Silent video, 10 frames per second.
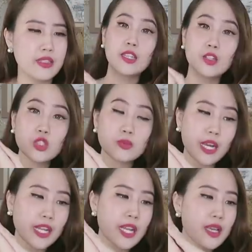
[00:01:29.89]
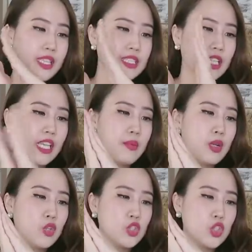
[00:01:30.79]
Terus mereka di sini
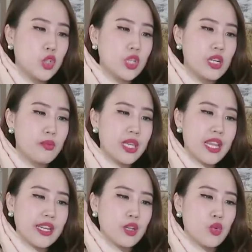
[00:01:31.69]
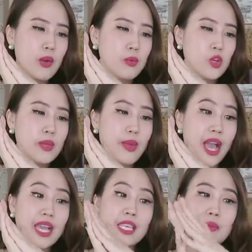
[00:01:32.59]
meluncur lebih dari
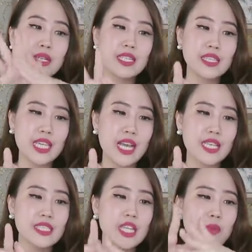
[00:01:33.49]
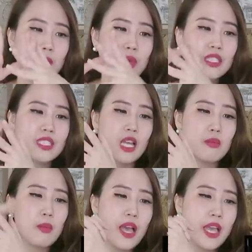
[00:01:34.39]
25 kaki per detik aksi ini benar-benar
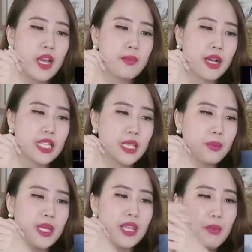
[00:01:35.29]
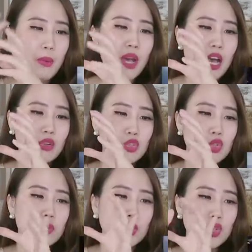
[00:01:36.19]
sangat membahayakan banget tapi dia memang harus
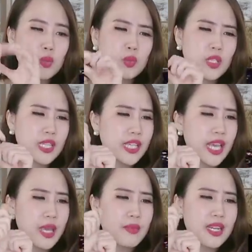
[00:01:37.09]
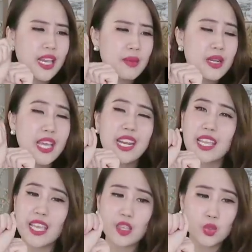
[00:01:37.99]
ngumpul-ngumpulin kayak bendera-benderanya